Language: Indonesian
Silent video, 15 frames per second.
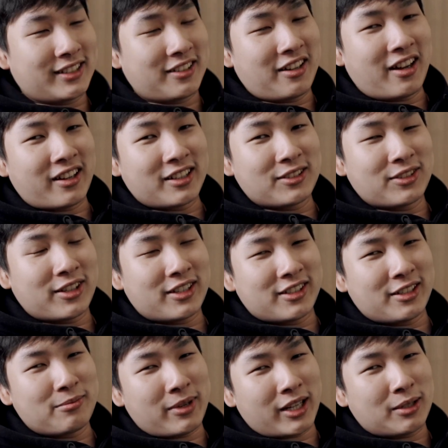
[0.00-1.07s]
tegang gitu ya
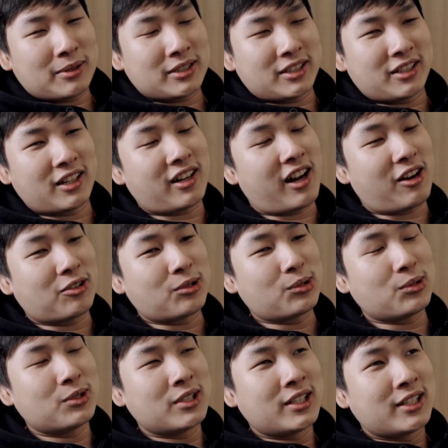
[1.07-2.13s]
Jadi mainnya masih agak
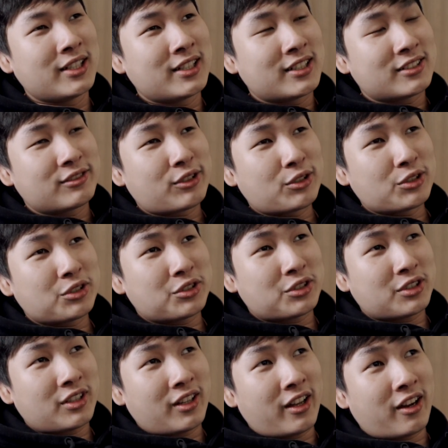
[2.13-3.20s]
kaku
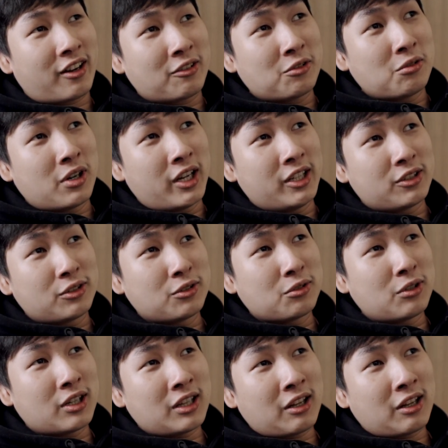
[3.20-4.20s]
Terus yang kedua itu gue